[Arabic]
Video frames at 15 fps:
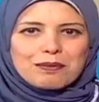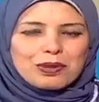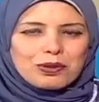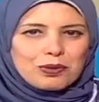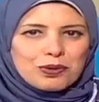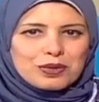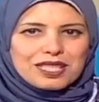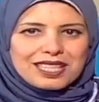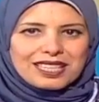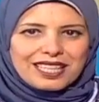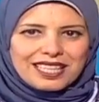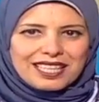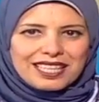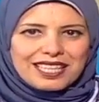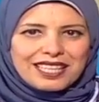من دروس
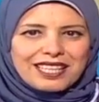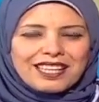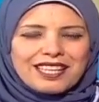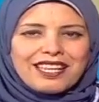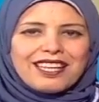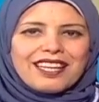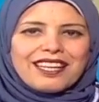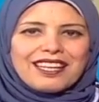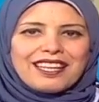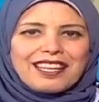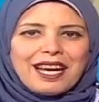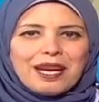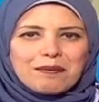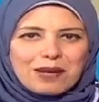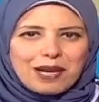التاريخ
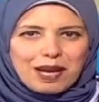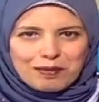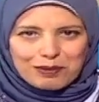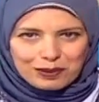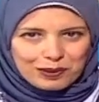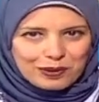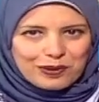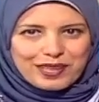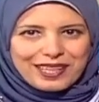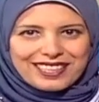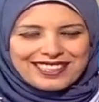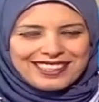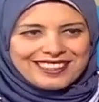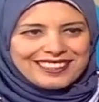آه، احب ارحب بالدكتوره رانيا